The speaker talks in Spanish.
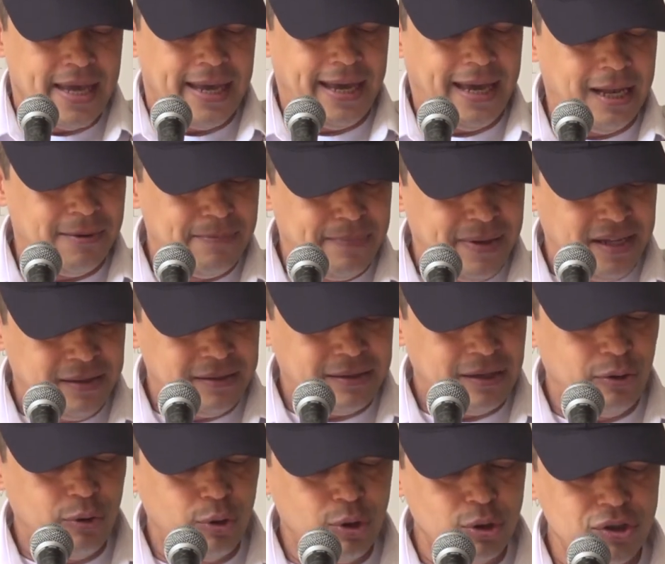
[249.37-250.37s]
El
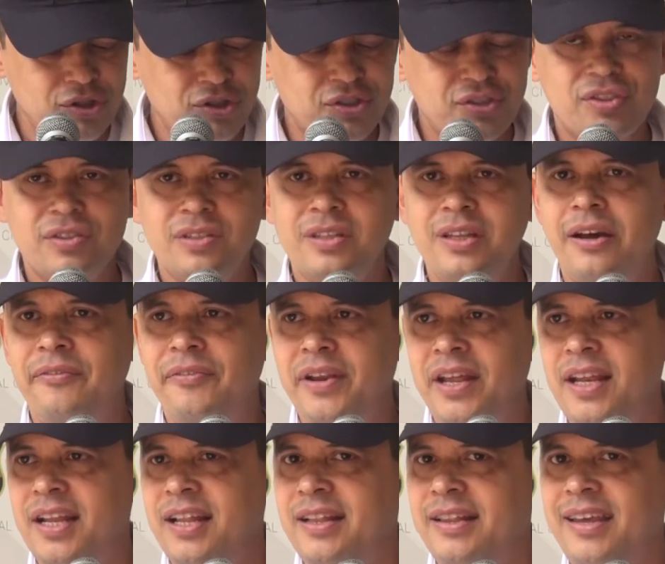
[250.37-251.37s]
22 de
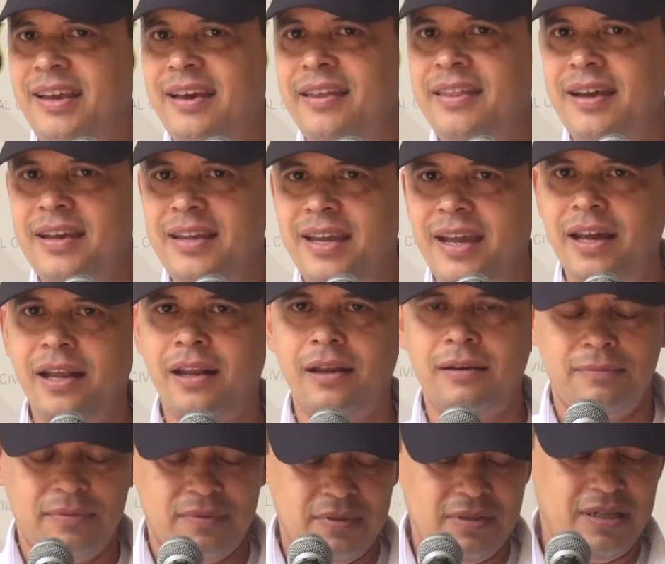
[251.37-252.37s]
abril, el día de ayer,
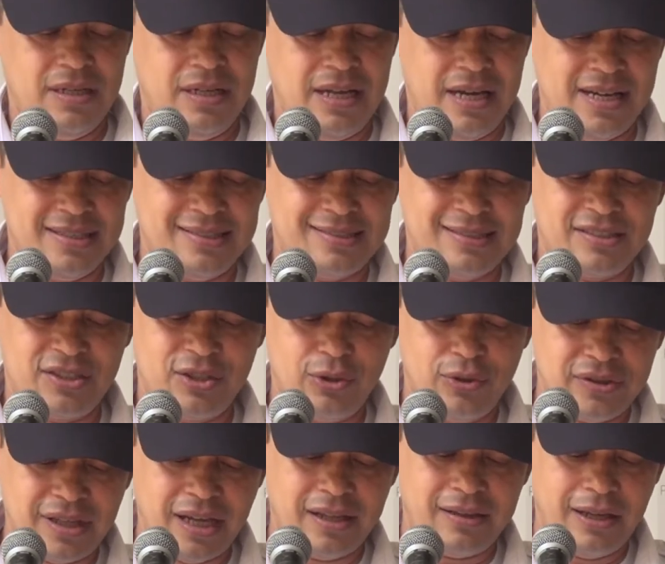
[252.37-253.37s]
la
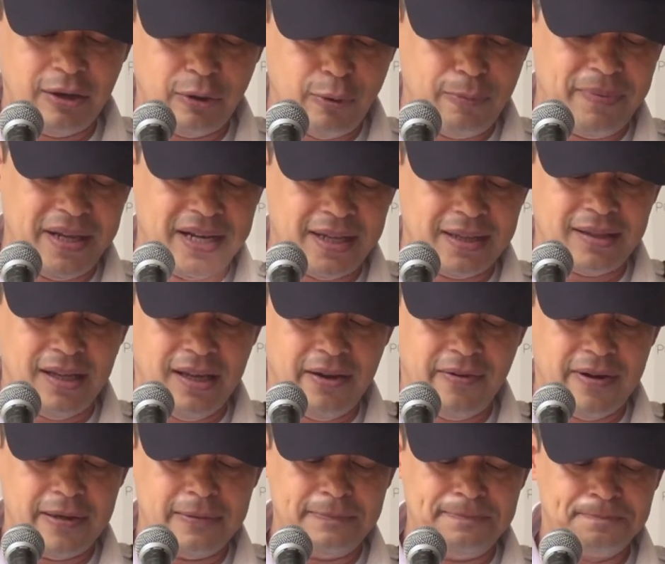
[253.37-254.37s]
sección táctica
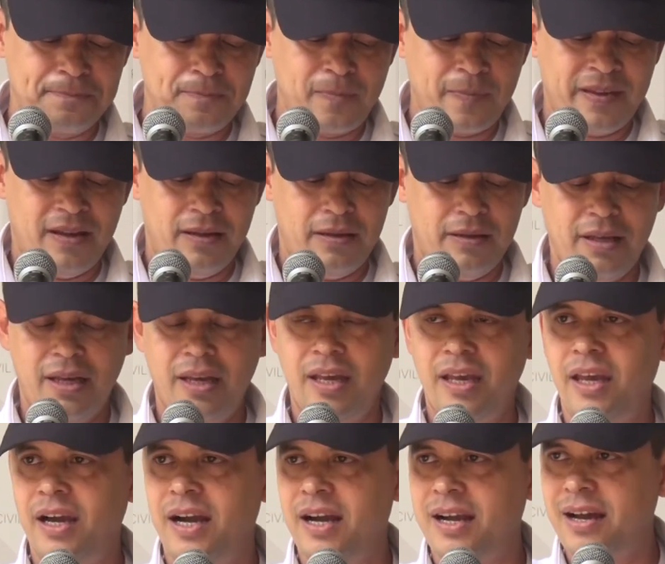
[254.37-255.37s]
operativa
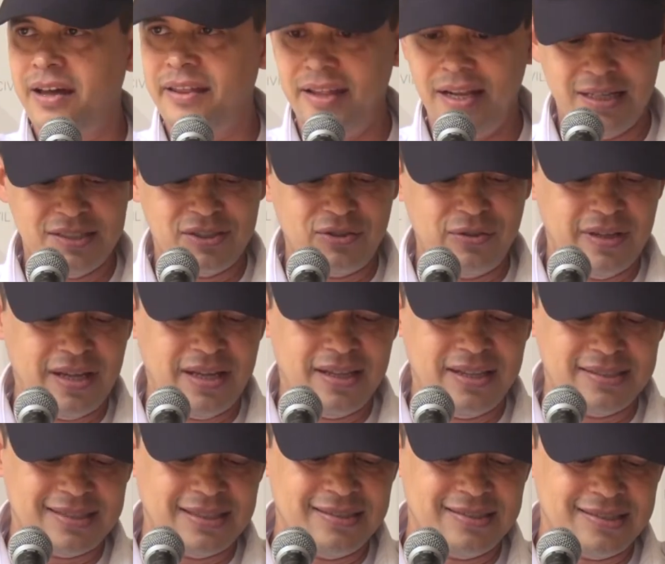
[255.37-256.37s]
de acá de la ciudad
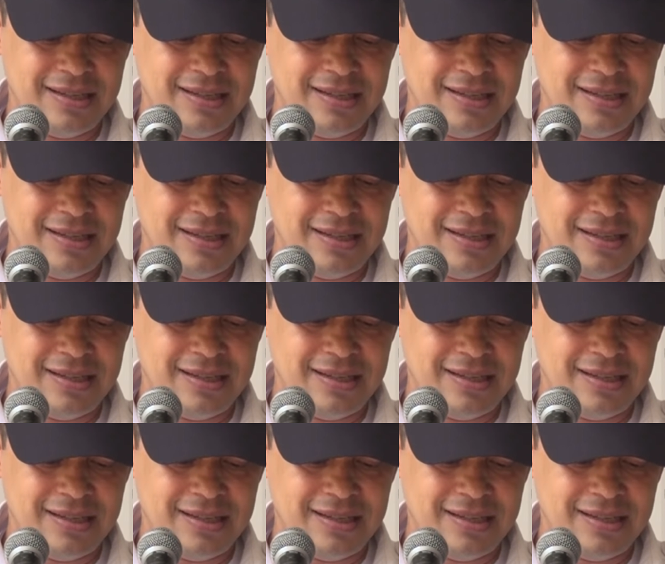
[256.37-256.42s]
de San